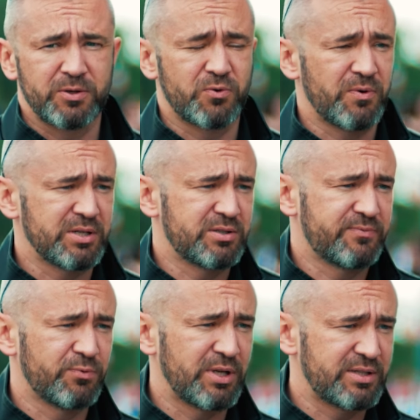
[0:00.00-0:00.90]
człowieka
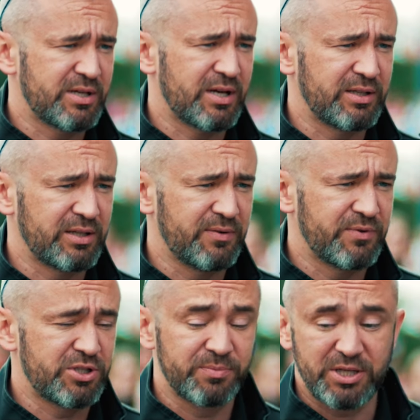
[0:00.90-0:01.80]
z fundacji
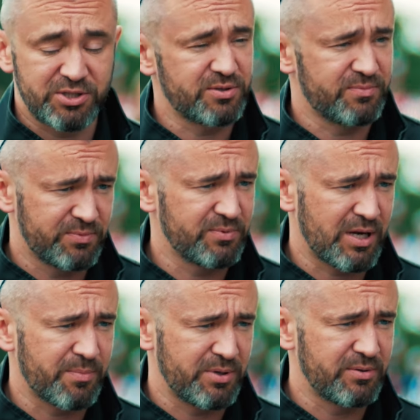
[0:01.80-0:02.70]
charytatywnej, czym też
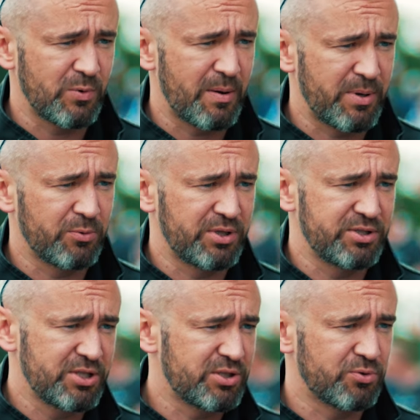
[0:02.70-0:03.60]
jakby łapał
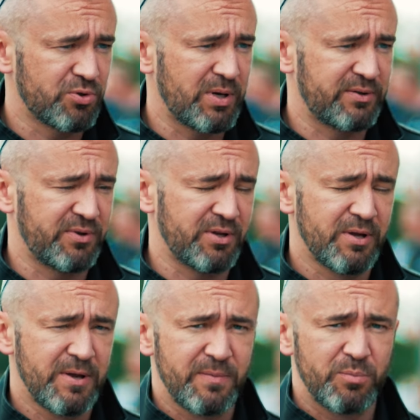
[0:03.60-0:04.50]
te dzieci dużo tak. łatwiej, tak.